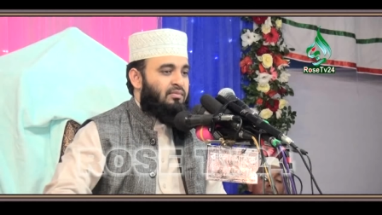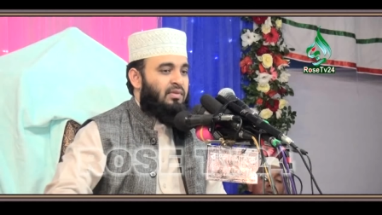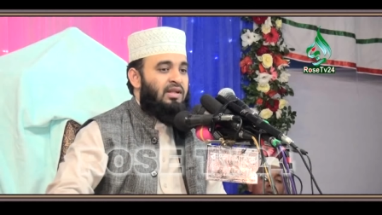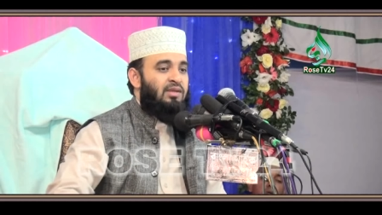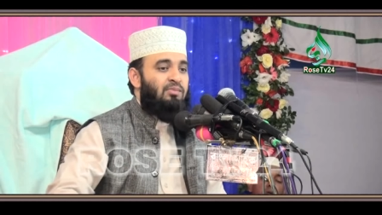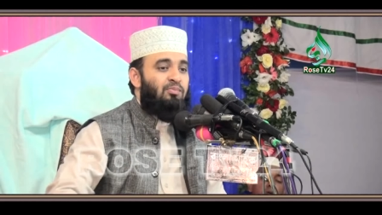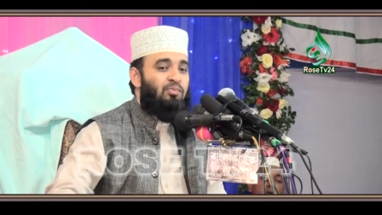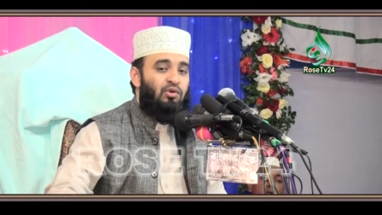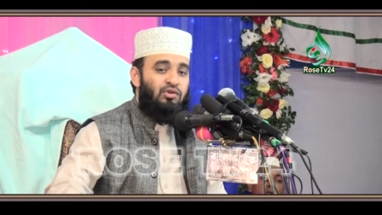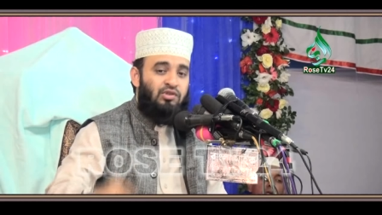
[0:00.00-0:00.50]

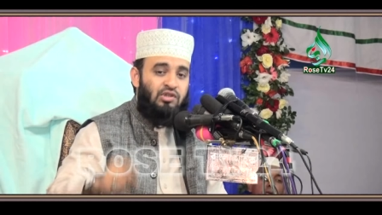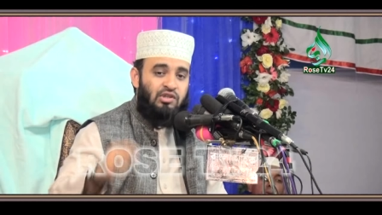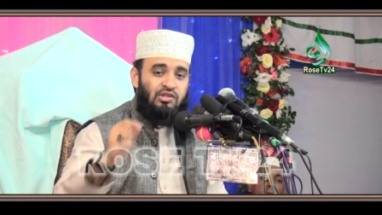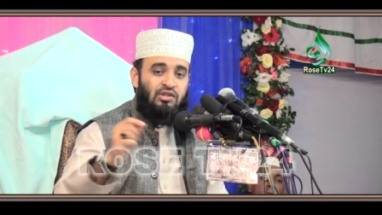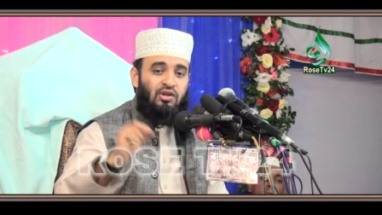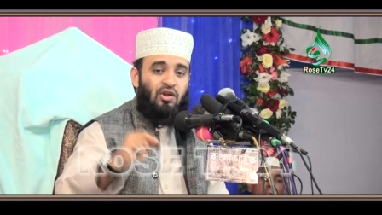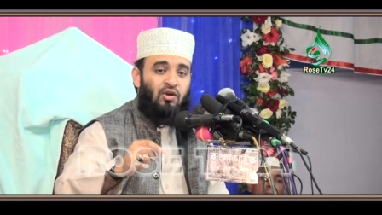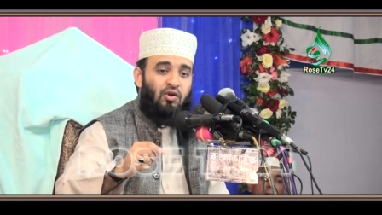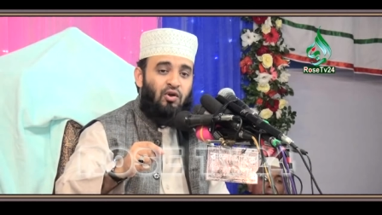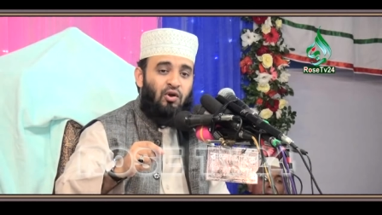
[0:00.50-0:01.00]
মানে পঁচিশ
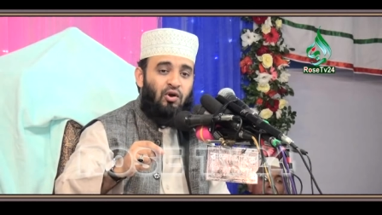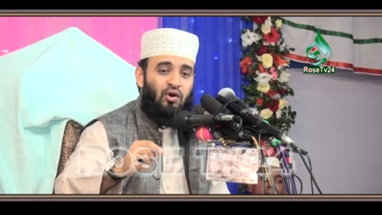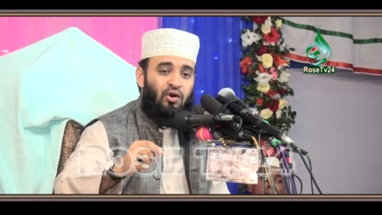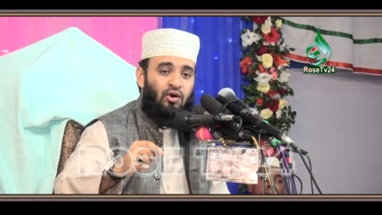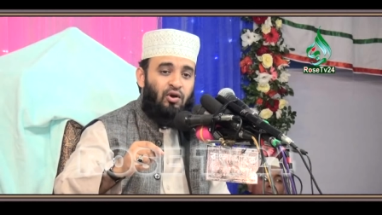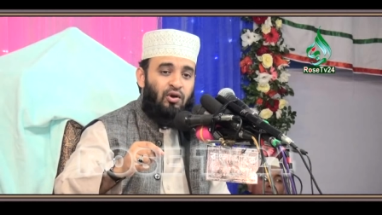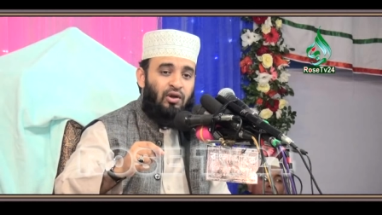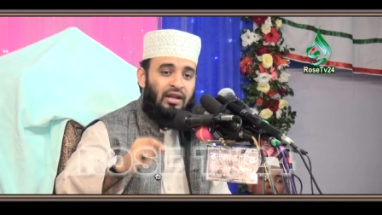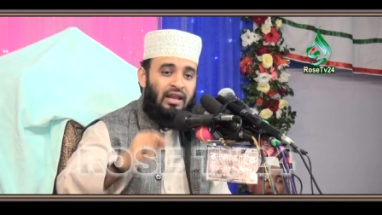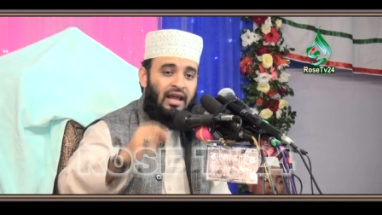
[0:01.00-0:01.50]
লক্ষ
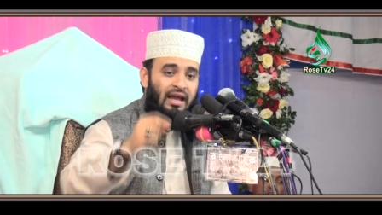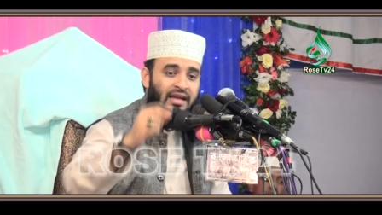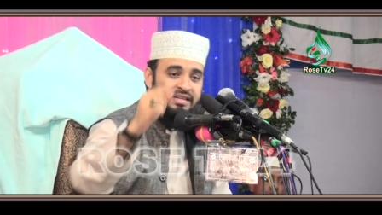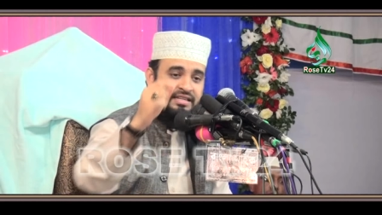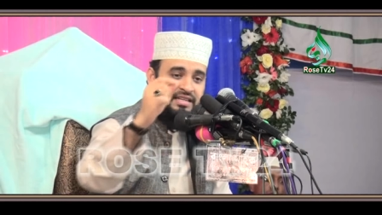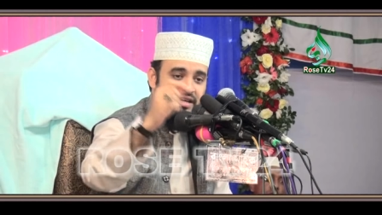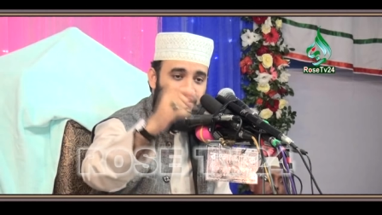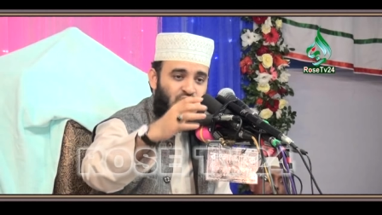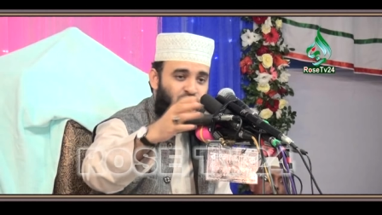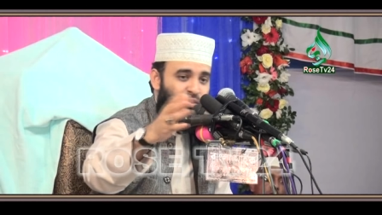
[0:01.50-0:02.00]
লাইট
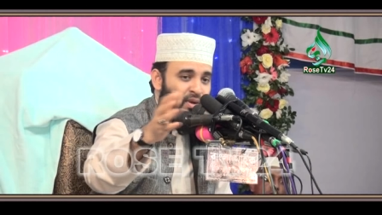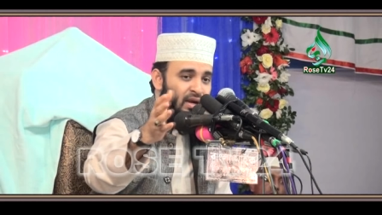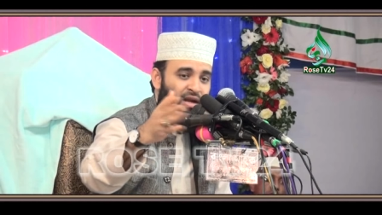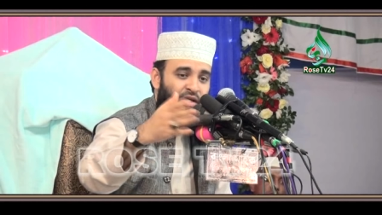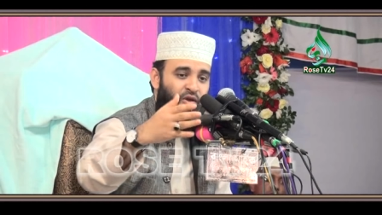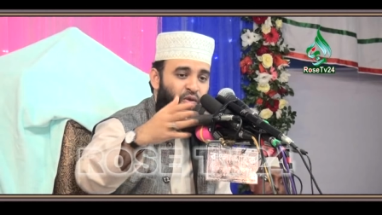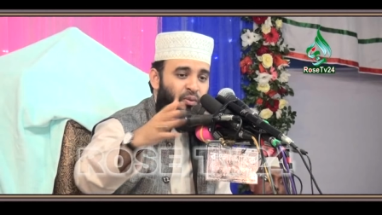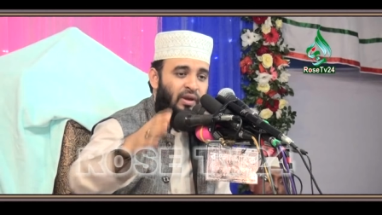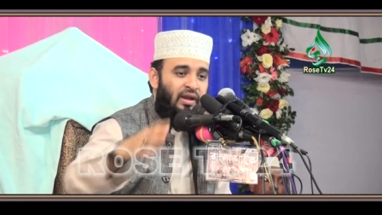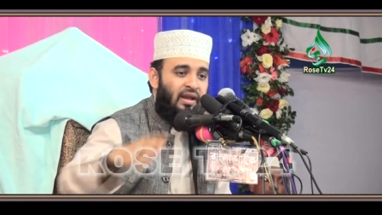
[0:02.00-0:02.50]
ইয়ার সুমান
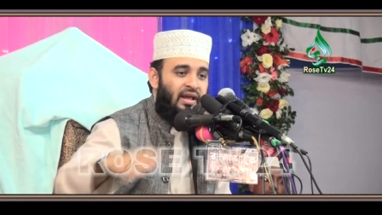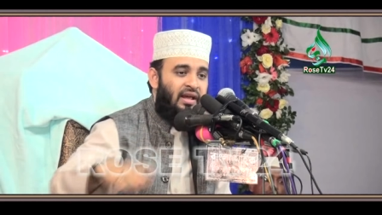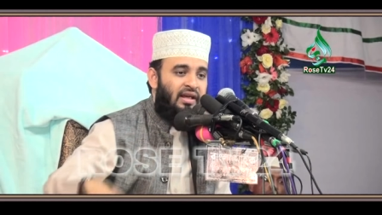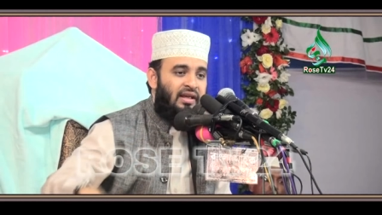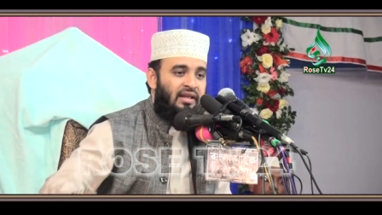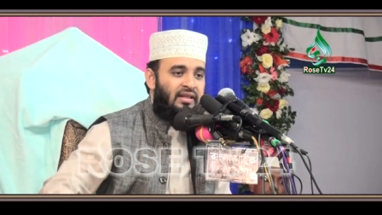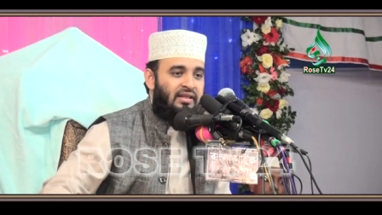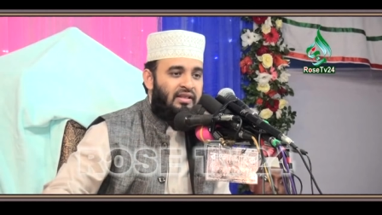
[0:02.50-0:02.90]
লাগবেন না